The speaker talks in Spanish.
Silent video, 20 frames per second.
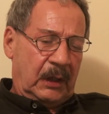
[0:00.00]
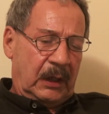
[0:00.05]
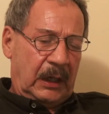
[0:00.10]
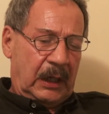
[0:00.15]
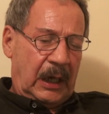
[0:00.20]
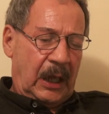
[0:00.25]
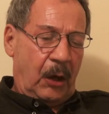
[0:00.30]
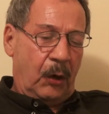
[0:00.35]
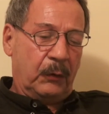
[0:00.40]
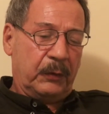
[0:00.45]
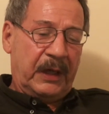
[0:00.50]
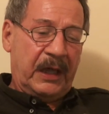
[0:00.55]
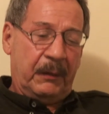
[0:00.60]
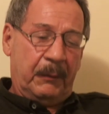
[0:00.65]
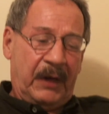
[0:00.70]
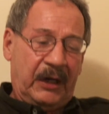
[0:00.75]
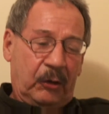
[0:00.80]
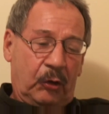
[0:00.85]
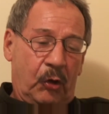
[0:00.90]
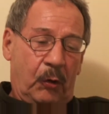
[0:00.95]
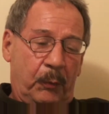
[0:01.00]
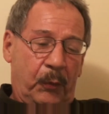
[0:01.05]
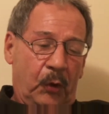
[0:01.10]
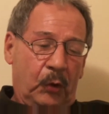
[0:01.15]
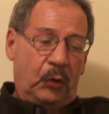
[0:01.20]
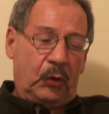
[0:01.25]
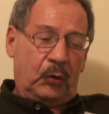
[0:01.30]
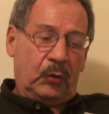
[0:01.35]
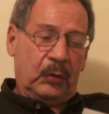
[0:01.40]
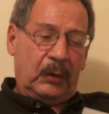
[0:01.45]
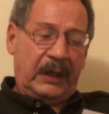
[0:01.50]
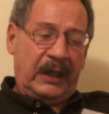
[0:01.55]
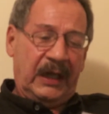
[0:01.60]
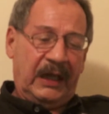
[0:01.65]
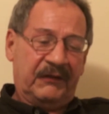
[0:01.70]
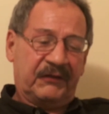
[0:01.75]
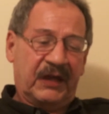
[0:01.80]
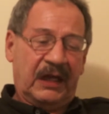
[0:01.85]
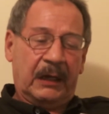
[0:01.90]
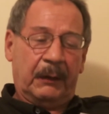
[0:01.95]
La obra de Marco Polo
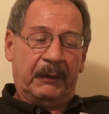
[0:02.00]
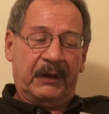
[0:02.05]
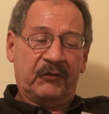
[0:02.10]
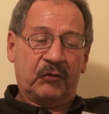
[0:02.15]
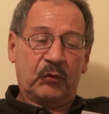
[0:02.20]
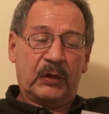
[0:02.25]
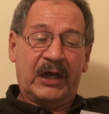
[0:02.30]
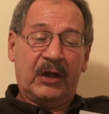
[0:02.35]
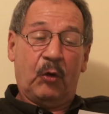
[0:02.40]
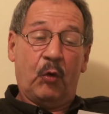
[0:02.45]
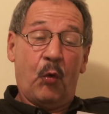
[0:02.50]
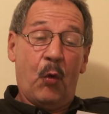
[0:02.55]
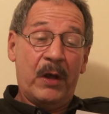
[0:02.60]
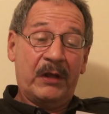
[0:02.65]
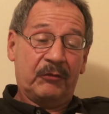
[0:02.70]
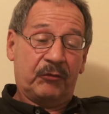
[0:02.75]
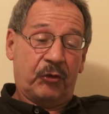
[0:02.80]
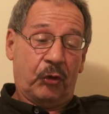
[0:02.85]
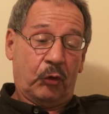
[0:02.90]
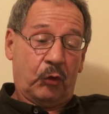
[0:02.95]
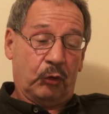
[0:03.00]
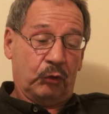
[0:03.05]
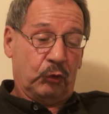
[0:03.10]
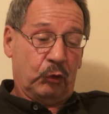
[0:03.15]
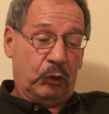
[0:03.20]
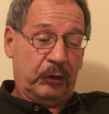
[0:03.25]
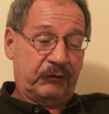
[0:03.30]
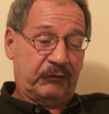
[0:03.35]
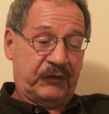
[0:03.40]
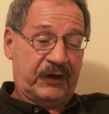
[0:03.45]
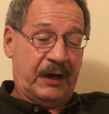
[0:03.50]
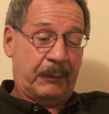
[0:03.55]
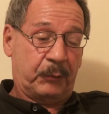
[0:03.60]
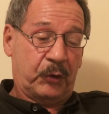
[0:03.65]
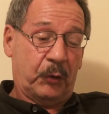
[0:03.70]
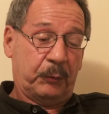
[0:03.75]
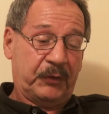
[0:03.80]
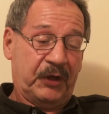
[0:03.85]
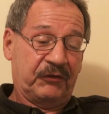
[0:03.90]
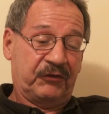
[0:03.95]
es a la vez un encuentro con nuestra
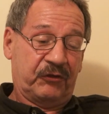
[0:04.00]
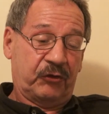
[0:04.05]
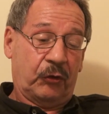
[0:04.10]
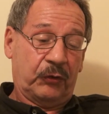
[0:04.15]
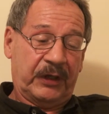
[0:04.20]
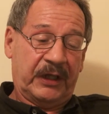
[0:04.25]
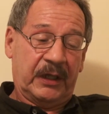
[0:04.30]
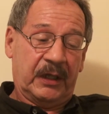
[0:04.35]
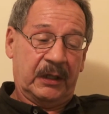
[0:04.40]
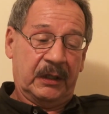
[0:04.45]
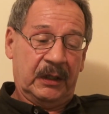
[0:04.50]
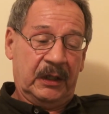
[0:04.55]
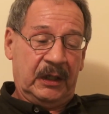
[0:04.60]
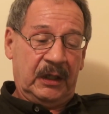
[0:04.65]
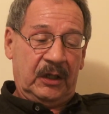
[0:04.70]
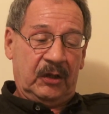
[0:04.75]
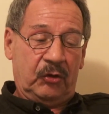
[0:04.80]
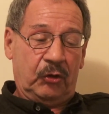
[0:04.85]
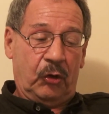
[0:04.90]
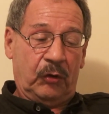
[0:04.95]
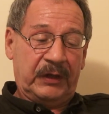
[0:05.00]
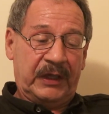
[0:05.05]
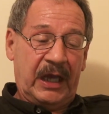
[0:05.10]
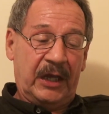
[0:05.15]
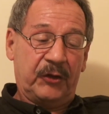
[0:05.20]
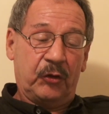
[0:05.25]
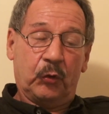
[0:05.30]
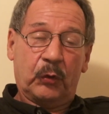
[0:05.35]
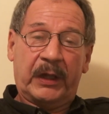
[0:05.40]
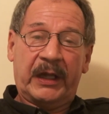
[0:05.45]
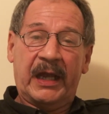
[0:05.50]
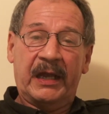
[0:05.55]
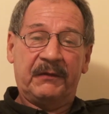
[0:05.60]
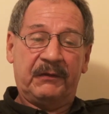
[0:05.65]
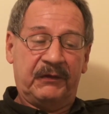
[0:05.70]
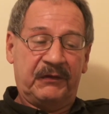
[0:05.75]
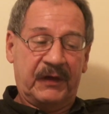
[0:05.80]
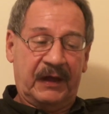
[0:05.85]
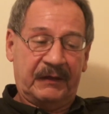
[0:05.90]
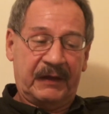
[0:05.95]
propia historia, donde hay
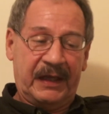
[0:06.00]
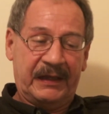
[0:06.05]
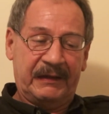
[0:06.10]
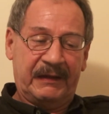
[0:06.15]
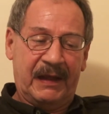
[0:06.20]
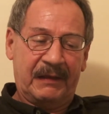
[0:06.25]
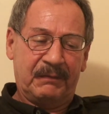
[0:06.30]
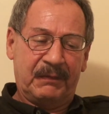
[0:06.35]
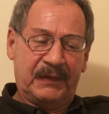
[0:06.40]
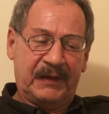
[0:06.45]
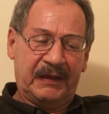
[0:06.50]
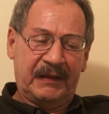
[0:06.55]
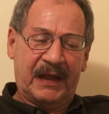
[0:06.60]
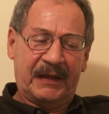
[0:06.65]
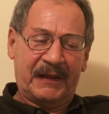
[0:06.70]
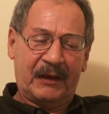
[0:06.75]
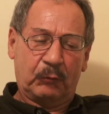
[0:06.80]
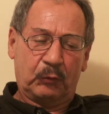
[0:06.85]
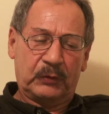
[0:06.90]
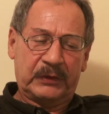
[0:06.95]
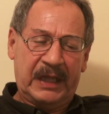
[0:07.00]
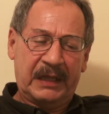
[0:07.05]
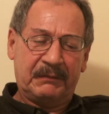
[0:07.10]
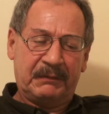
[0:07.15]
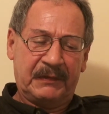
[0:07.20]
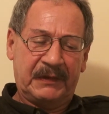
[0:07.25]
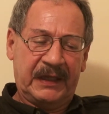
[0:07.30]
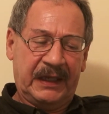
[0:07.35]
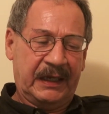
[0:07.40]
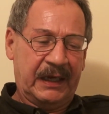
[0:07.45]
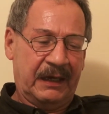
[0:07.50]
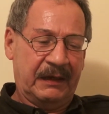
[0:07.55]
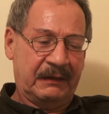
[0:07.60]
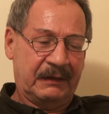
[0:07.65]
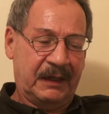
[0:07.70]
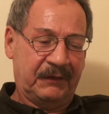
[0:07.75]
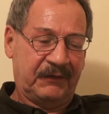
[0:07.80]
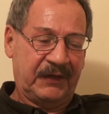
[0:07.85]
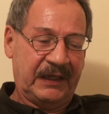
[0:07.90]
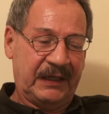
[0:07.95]
urgencia de identidad auténtica, es
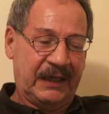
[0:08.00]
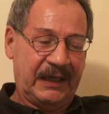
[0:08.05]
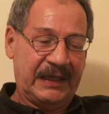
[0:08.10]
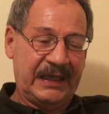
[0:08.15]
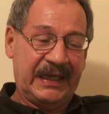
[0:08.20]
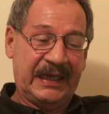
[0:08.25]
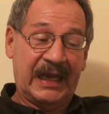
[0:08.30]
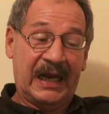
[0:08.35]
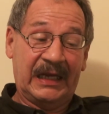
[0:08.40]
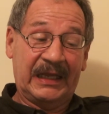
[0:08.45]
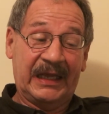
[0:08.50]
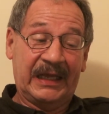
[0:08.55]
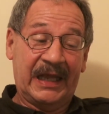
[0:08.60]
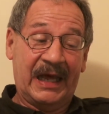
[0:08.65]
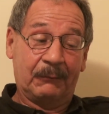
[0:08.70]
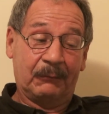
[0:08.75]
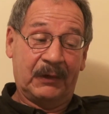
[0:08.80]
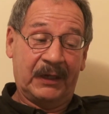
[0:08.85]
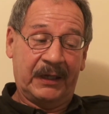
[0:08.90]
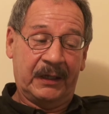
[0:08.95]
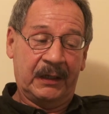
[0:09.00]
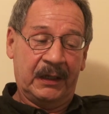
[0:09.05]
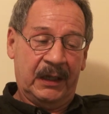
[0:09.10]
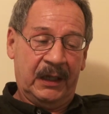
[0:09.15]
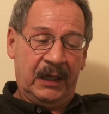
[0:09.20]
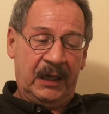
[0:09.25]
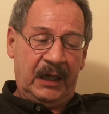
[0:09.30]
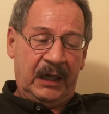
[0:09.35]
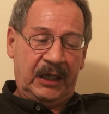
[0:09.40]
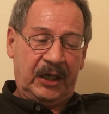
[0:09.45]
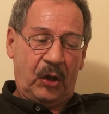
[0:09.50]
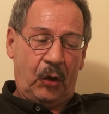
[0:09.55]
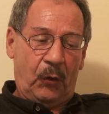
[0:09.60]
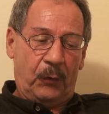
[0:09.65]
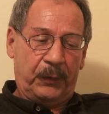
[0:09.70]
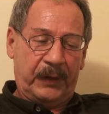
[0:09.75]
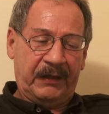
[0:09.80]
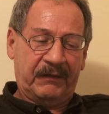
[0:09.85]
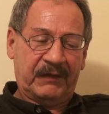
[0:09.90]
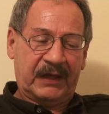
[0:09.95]
decir, inalienable, que
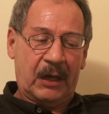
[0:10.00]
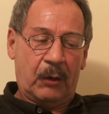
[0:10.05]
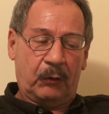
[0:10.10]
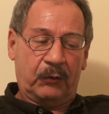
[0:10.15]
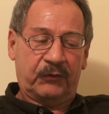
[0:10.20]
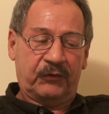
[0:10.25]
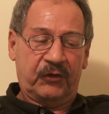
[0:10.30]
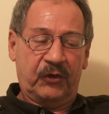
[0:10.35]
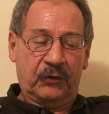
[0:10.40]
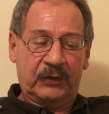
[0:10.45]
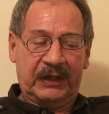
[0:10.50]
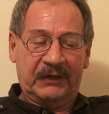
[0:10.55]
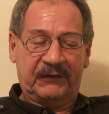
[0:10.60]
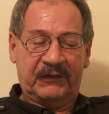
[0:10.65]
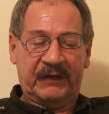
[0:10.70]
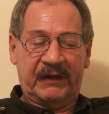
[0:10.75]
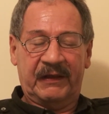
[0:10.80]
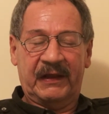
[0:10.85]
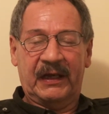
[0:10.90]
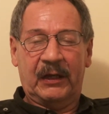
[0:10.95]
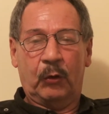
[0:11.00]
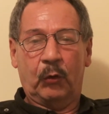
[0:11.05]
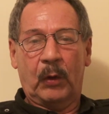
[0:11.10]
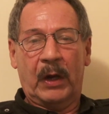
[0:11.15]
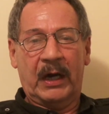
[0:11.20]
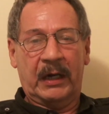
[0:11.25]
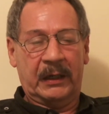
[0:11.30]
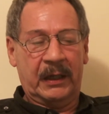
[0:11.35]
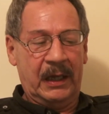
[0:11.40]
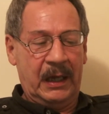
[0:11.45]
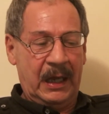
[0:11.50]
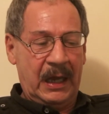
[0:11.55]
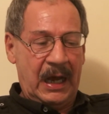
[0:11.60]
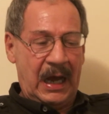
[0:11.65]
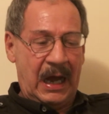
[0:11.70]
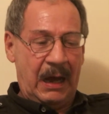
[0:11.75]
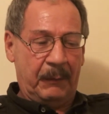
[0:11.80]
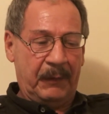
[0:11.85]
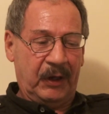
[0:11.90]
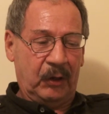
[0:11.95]
ofrezca opciones que den lugar
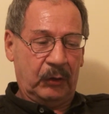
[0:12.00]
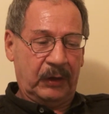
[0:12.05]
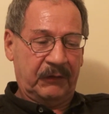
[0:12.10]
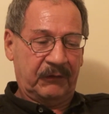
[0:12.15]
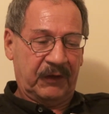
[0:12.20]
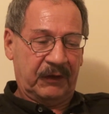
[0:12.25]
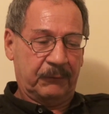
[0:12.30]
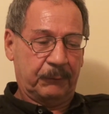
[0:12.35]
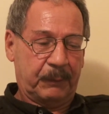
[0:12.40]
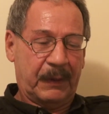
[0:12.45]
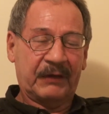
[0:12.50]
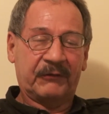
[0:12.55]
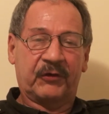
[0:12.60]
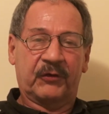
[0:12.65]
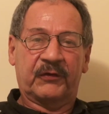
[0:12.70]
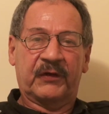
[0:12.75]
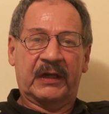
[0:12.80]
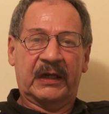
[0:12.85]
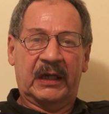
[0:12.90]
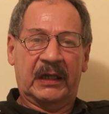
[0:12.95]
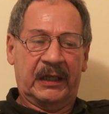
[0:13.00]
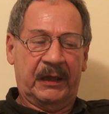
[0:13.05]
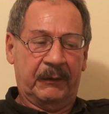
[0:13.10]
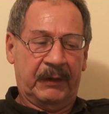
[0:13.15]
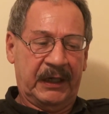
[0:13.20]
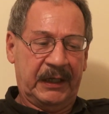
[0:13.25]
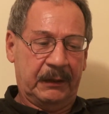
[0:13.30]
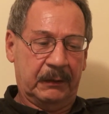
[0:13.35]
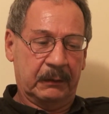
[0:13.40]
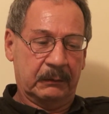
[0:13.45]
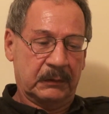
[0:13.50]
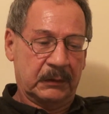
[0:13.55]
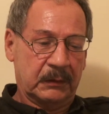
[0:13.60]
a mejores espacios en el devenir.